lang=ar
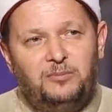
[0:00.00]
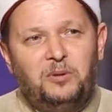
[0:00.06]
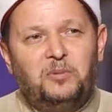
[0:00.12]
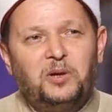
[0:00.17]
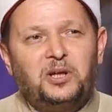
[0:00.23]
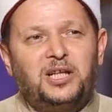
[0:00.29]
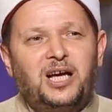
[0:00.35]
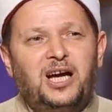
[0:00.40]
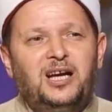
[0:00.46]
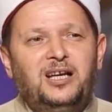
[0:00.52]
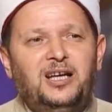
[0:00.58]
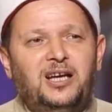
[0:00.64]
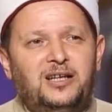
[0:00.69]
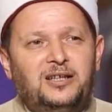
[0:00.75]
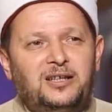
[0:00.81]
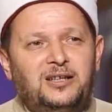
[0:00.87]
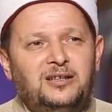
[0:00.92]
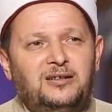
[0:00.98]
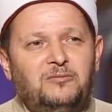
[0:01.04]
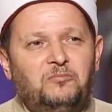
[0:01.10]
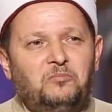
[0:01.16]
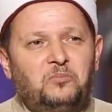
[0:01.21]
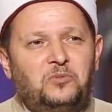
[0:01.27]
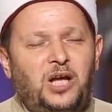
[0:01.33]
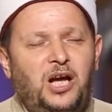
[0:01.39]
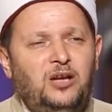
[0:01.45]
يبي بيتهيأ إيه؟
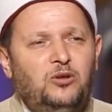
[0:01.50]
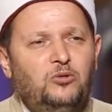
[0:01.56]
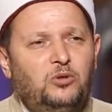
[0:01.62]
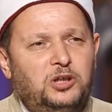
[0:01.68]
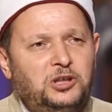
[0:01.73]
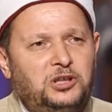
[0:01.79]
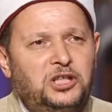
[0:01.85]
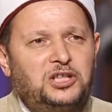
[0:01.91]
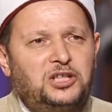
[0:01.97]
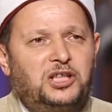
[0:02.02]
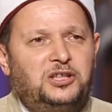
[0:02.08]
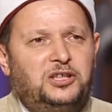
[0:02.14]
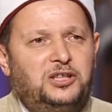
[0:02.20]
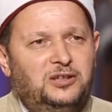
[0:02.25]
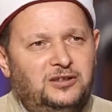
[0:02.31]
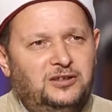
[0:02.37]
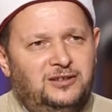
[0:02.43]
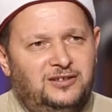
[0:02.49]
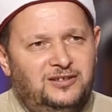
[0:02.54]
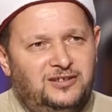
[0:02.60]
تهيؤ الجسدي